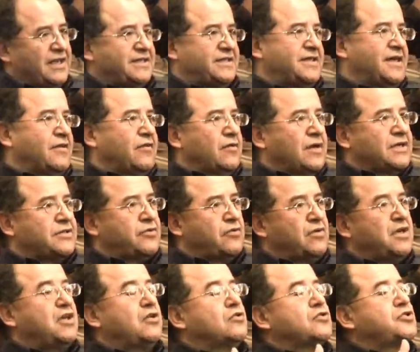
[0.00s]
el
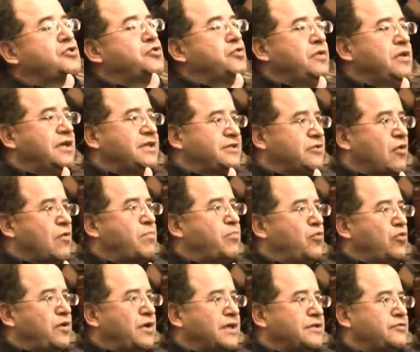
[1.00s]
Estado-Nación y construir el Estado
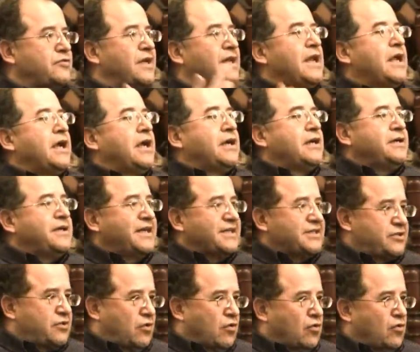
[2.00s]
plurinacional
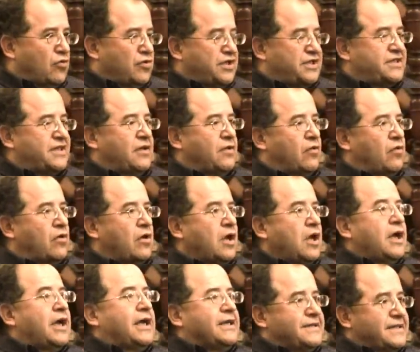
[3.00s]
descolonizador.
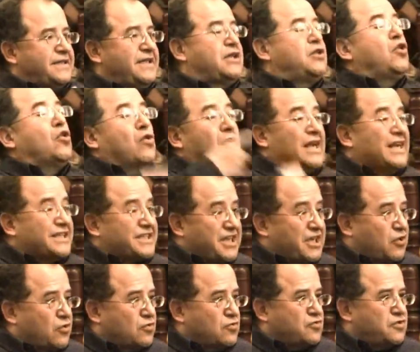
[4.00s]
Es decir, con el
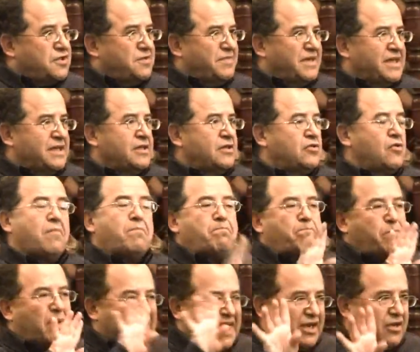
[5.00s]
reconocimiento
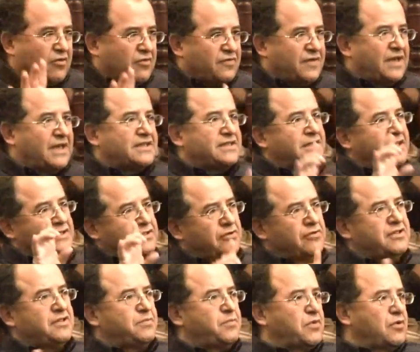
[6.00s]
pleno de las
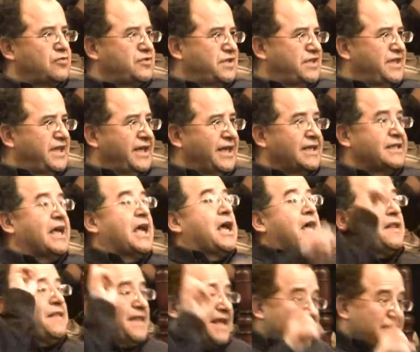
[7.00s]
naciones y pueblos indígenas,
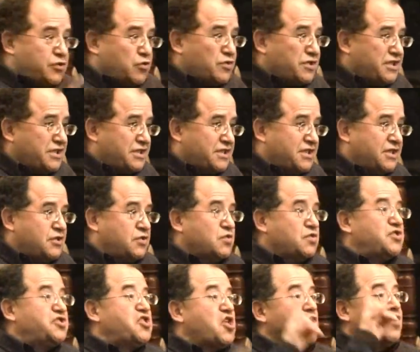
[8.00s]
de sus
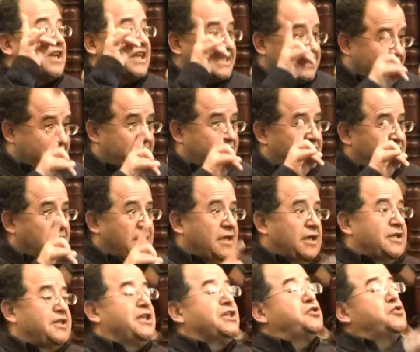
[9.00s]
instituciones,
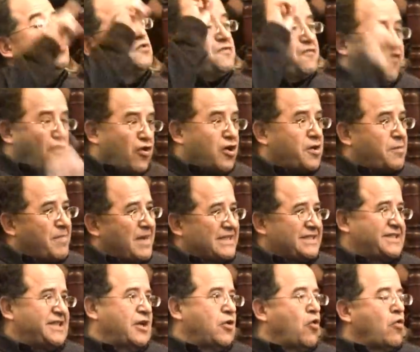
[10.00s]
de sus
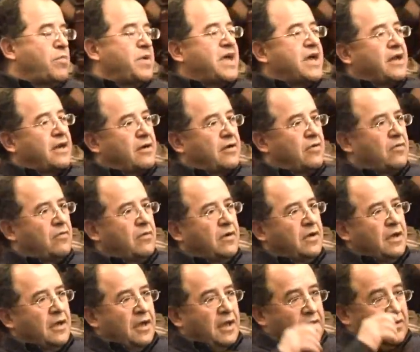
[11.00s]
formas de gobierno.
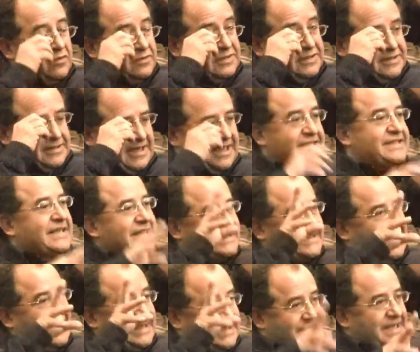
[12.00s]
Entonces, ese
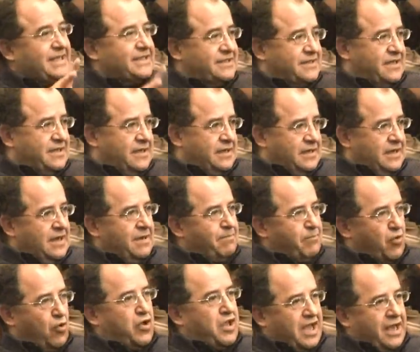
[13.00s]
es, ese es el
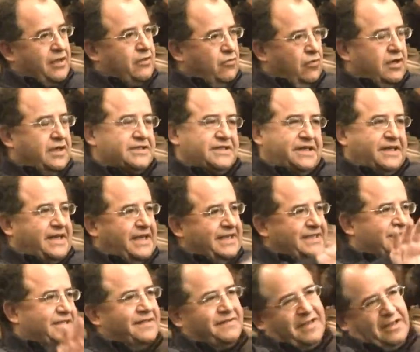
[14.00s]
proyecto que se
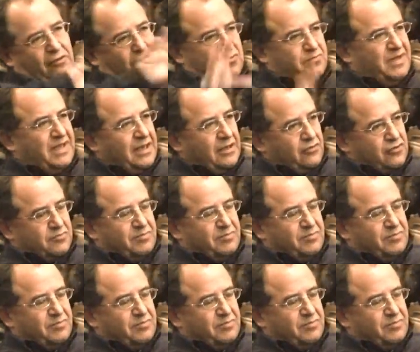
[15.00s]
gesta del 2000 al